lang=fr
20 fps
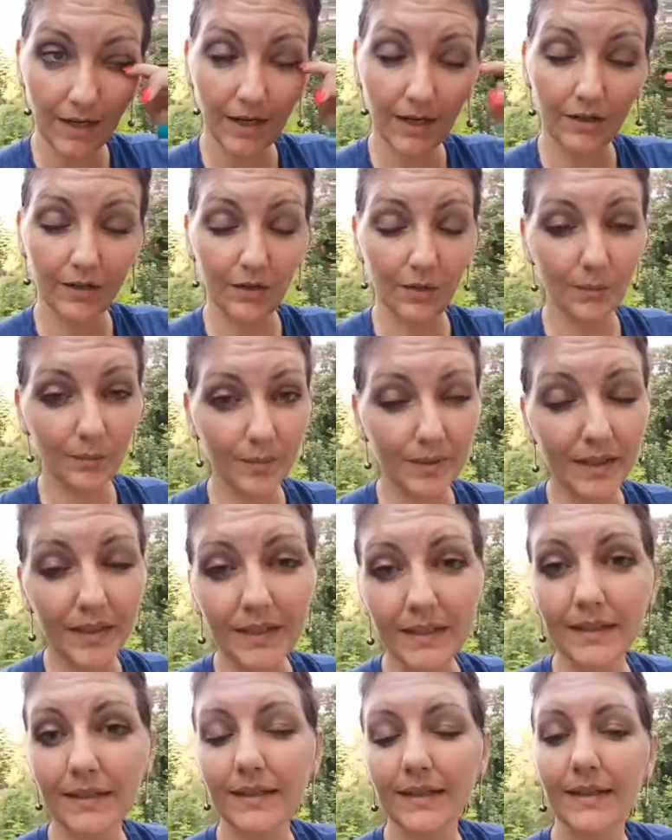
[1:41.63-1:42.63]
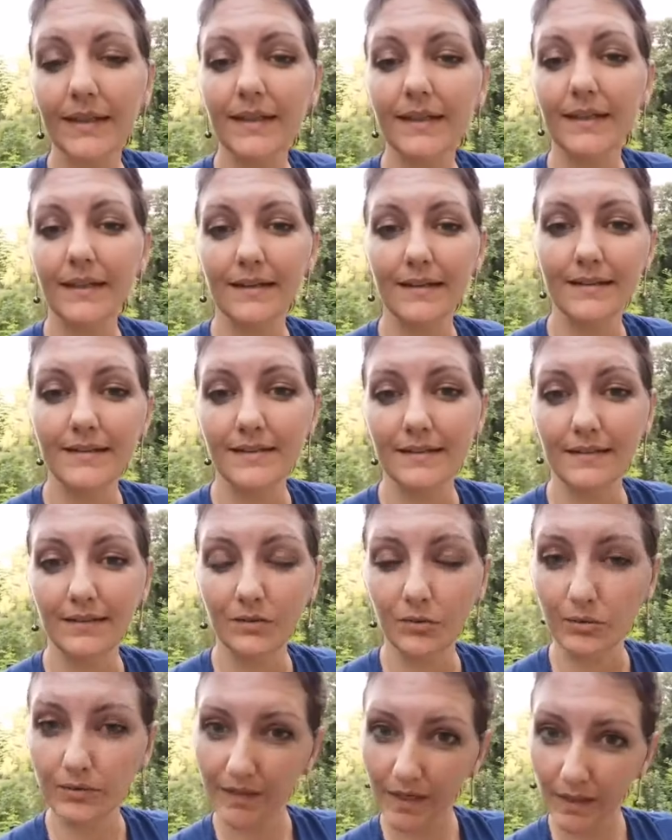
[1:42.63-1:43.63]
un camping et c'était
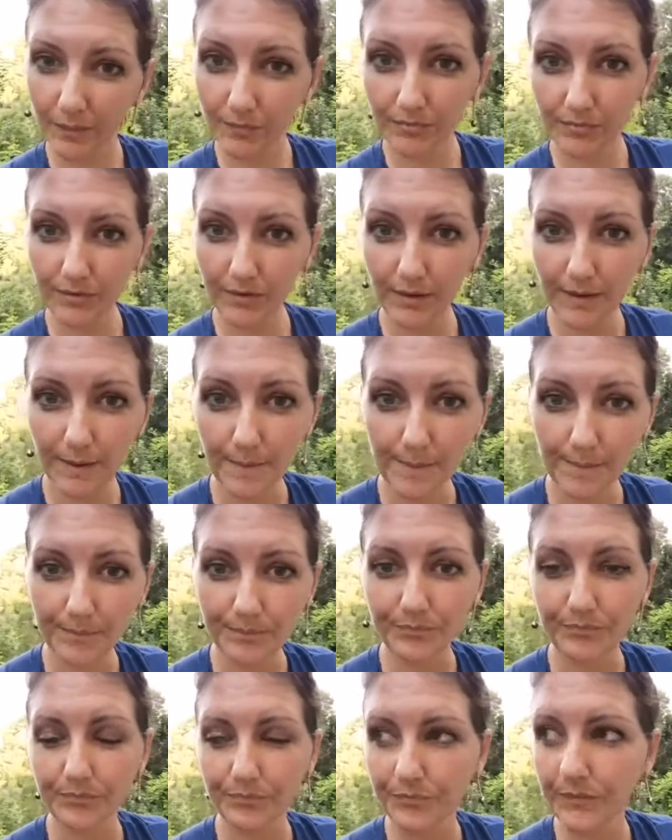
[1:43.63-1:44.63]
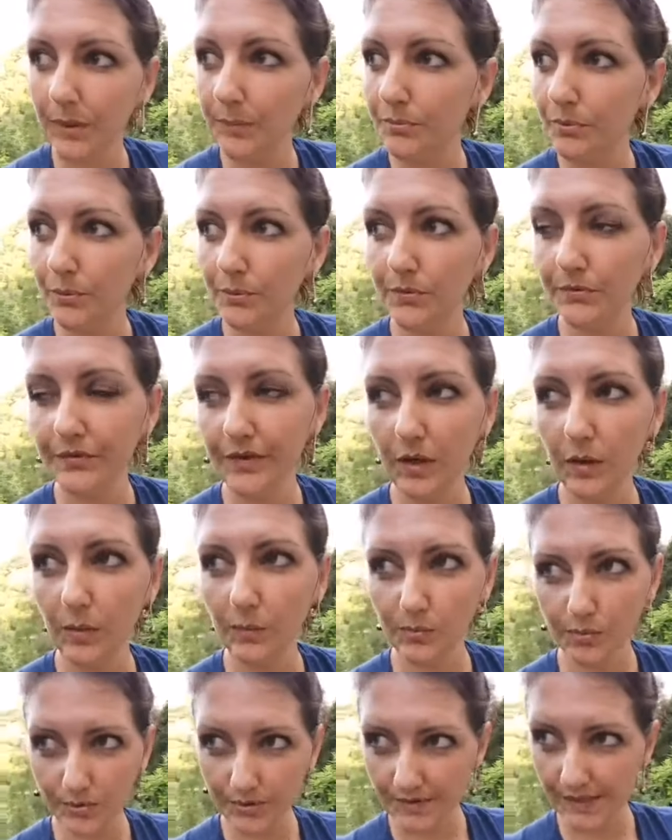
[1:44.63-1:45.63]
trop tard pour euh, pour me faire
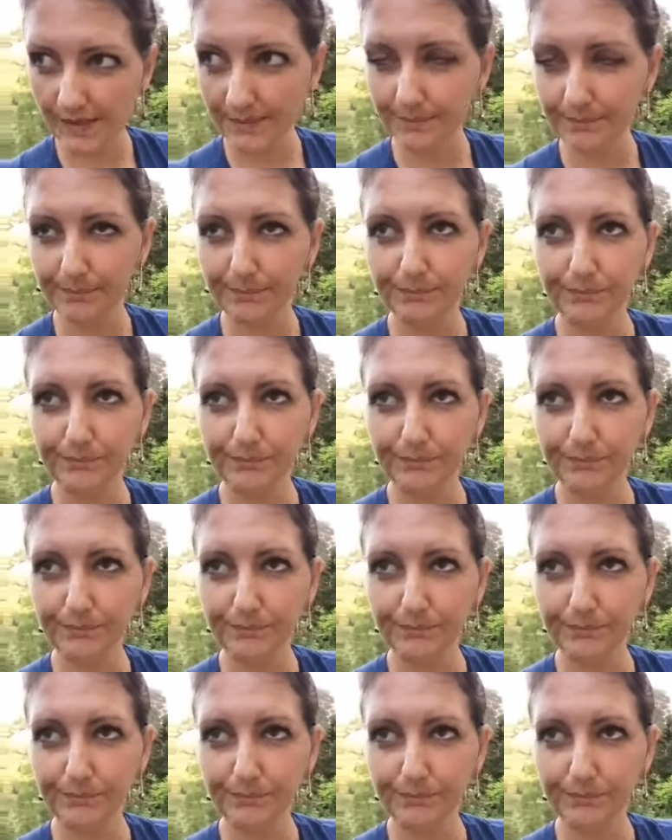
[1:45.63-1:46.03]
rembourser.